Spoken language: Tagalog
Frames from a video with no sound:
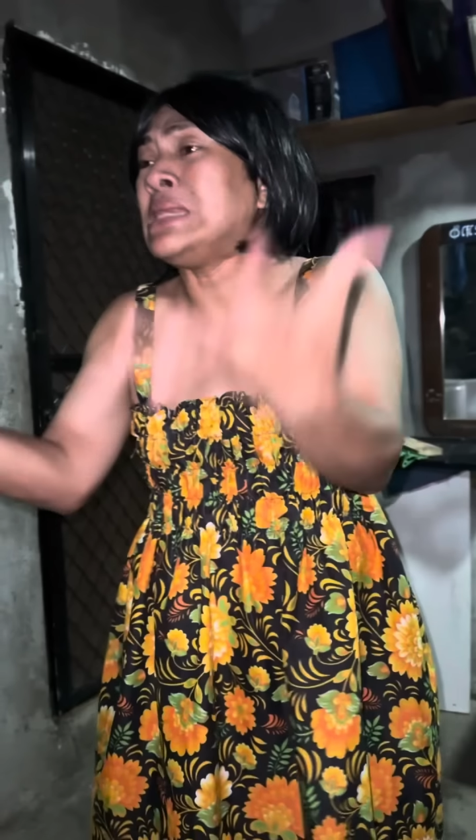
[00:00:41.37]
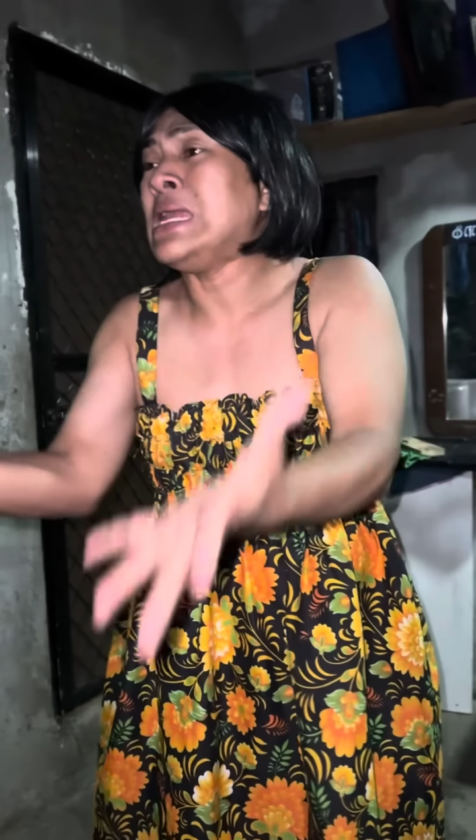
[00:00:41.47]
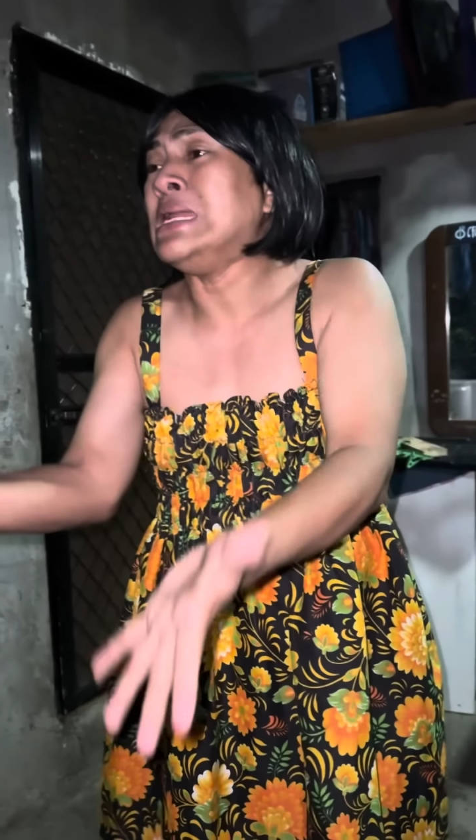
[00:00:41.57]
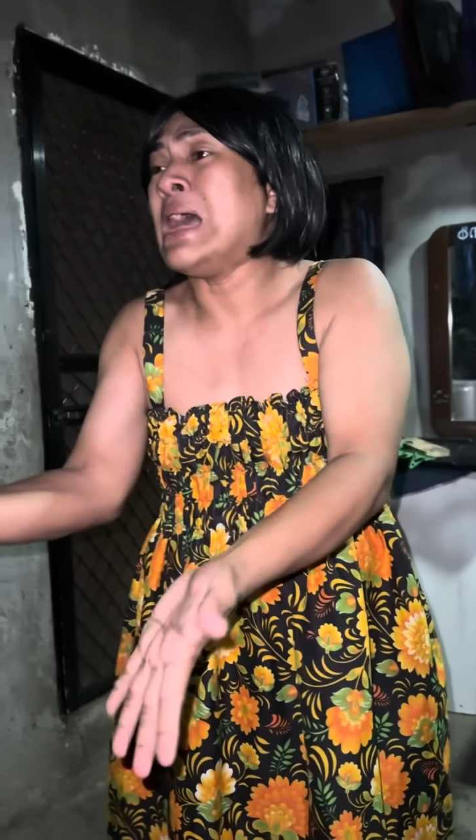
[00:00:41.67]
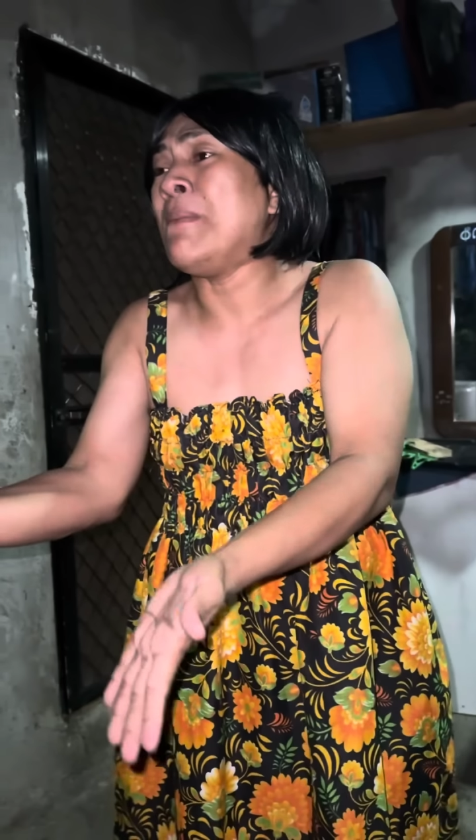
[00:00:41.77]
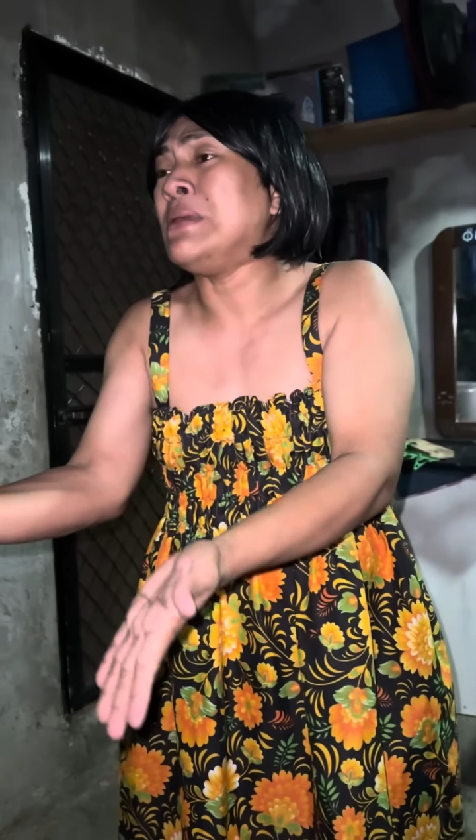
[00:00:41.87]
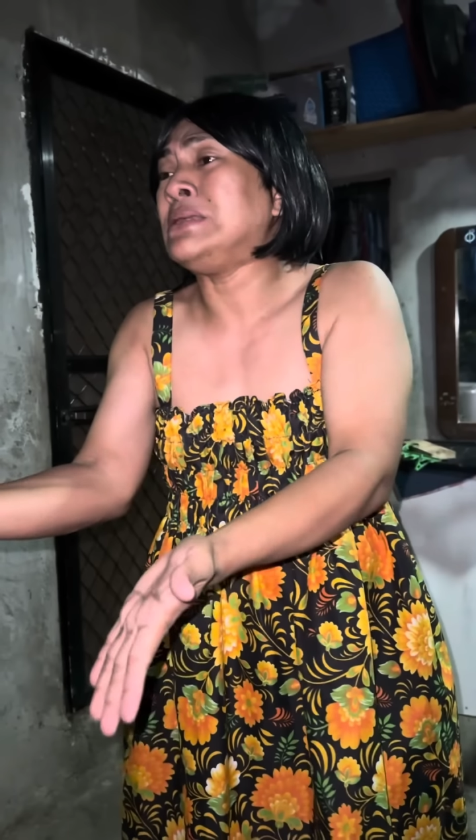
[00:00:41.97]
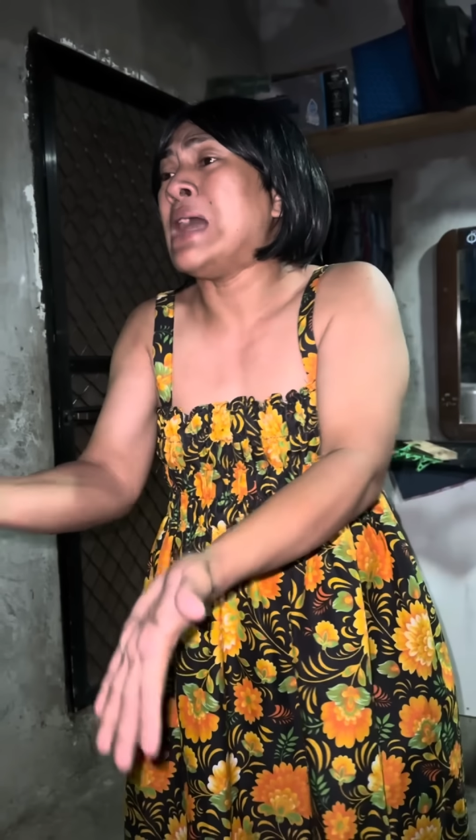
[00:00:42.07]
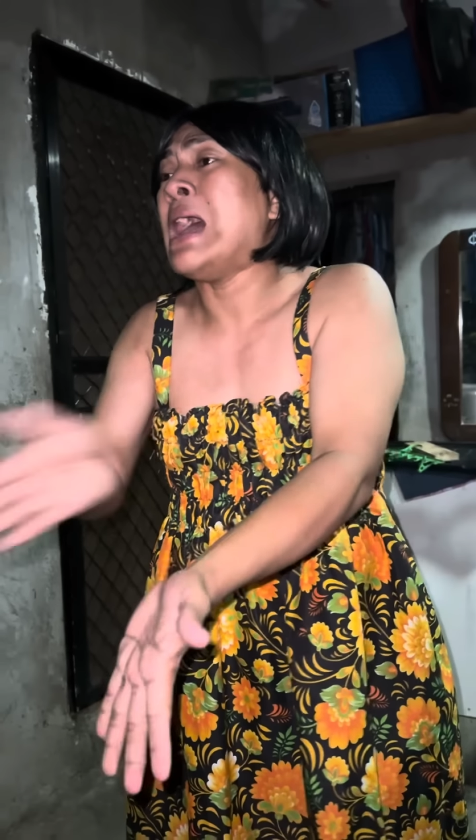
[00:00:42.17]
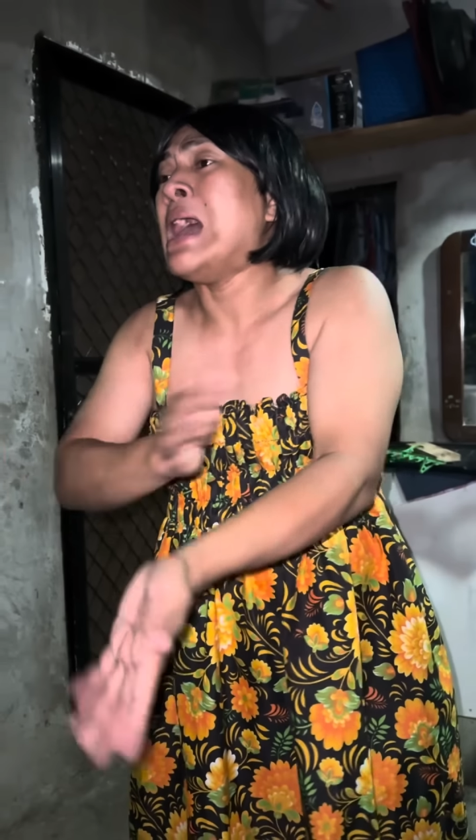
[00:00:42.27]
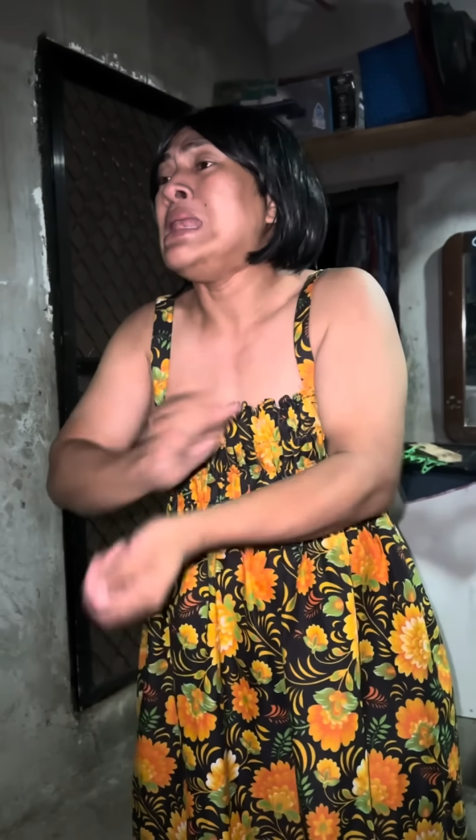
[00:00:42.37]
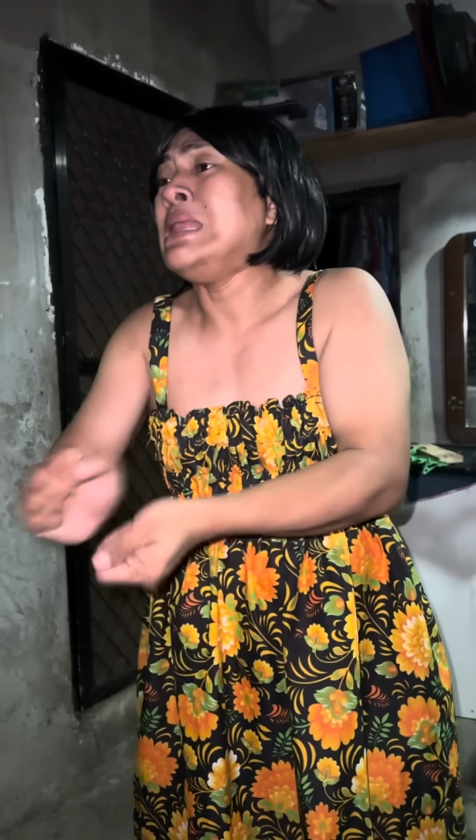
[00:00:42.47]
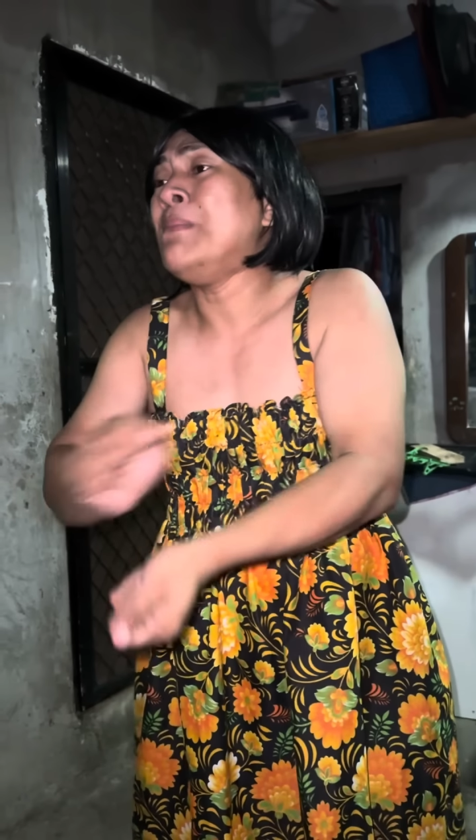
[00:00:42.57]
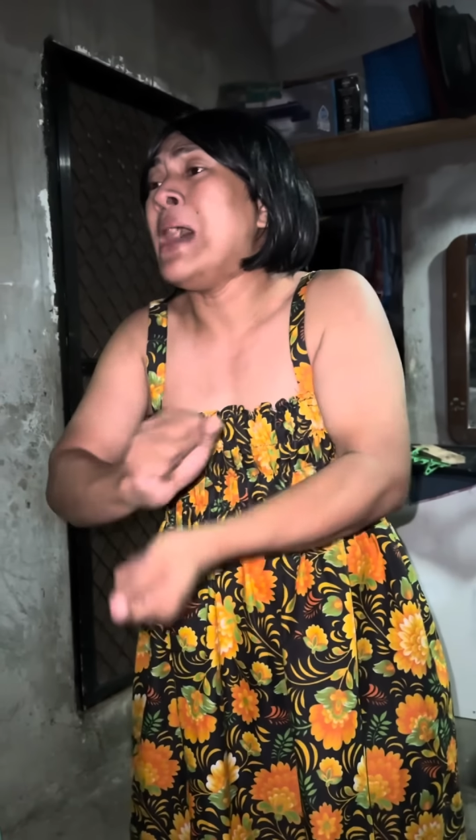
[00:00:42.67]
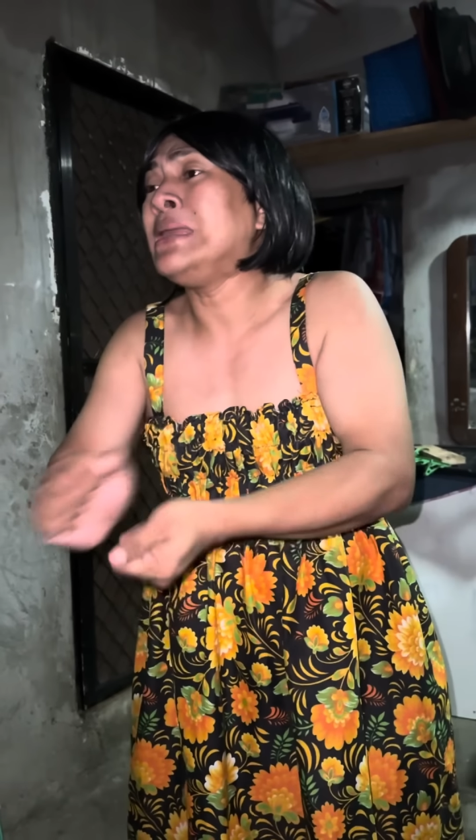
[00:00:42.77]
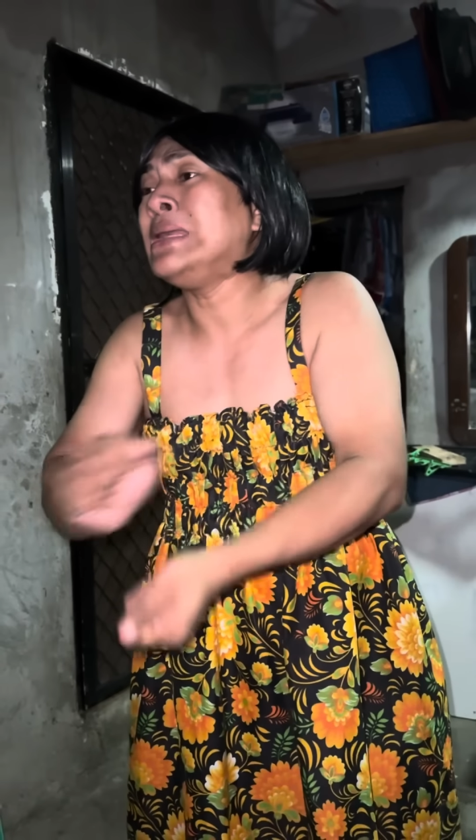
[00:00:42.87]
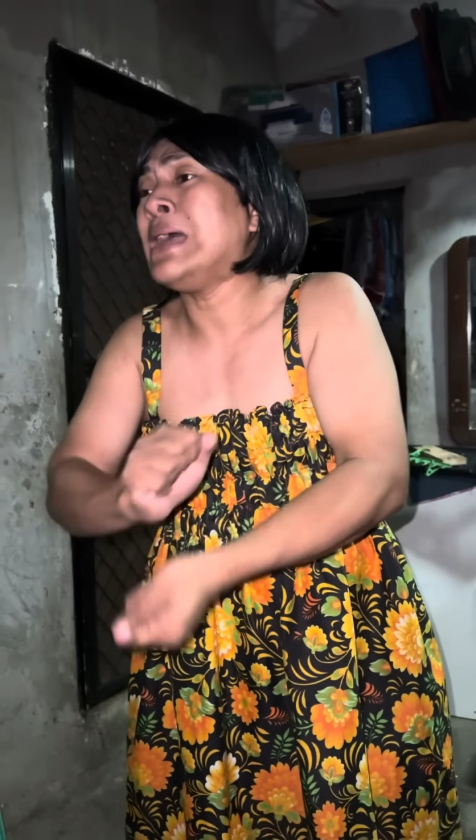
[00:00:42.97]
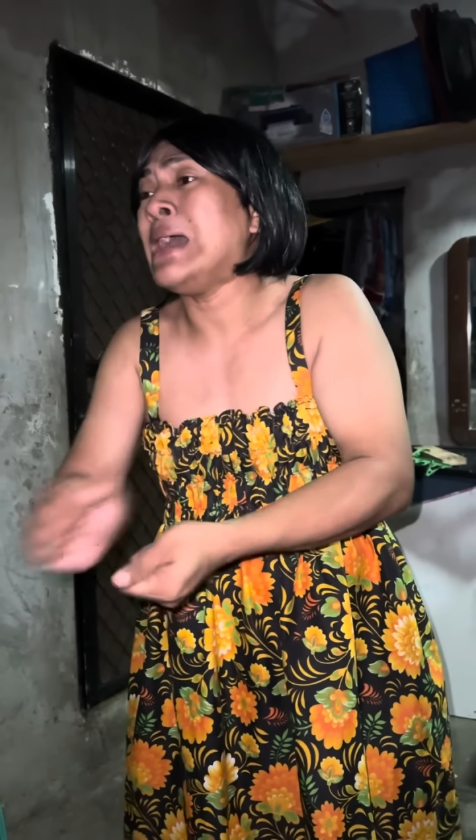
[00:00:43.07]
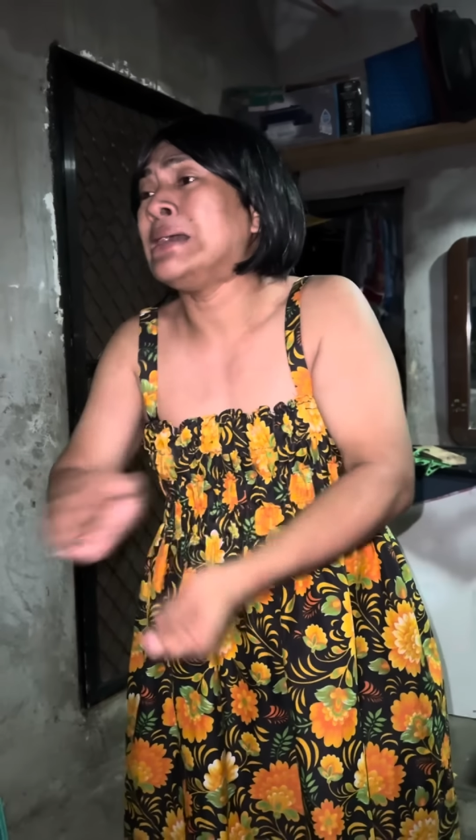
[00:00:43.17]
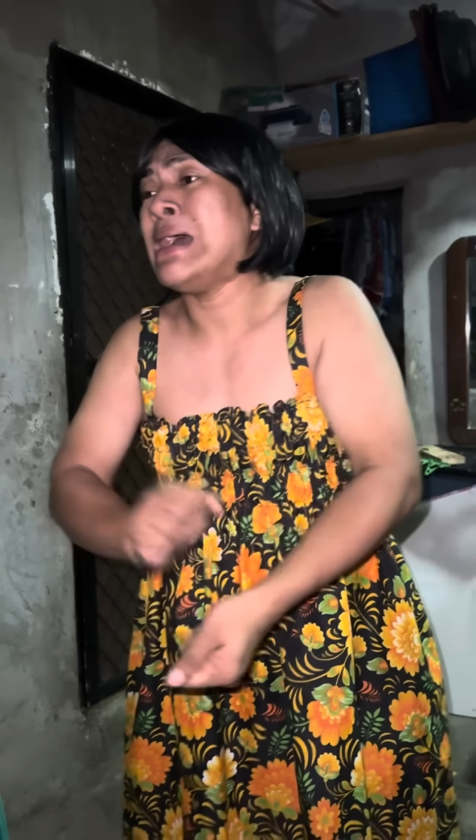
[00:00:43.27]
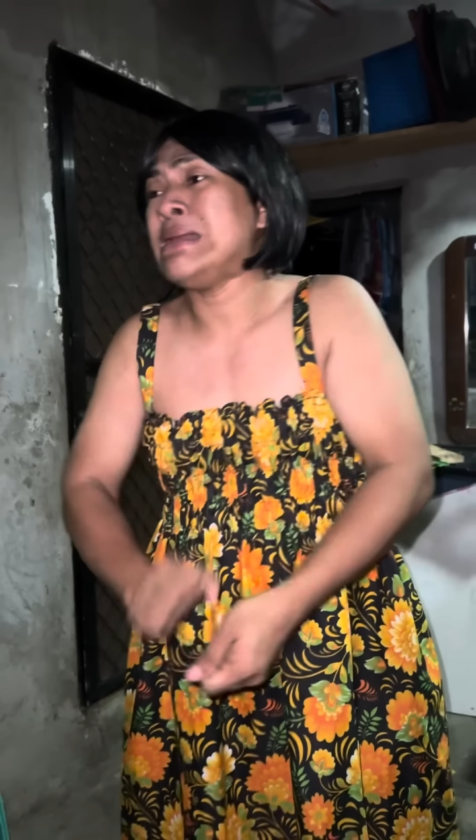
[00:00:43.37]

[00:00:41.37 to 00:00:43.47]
ginamit niya, labahan niya na agad,